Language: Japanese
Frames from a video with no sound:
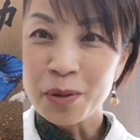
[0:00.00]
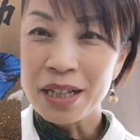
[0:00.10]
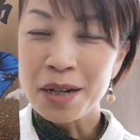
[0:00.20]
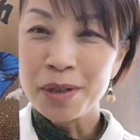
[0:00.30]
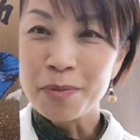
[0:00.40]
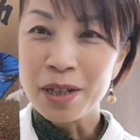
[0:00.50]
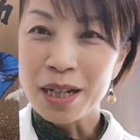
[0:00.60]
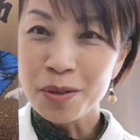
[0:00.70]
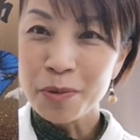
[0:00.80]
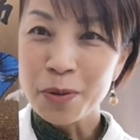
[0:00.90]
テレビでも
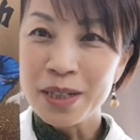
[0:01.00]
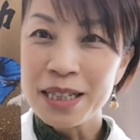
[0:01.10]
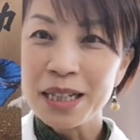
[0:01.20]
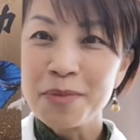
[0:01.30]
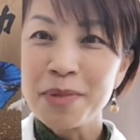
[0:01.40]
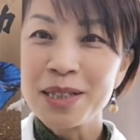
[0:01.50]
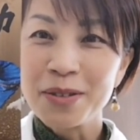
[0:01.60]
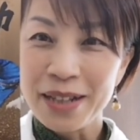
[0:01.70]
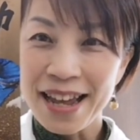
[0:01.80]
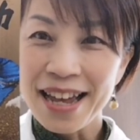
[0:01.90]
何度も放映されてます
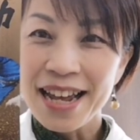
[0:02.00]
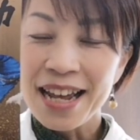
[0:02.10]
ので、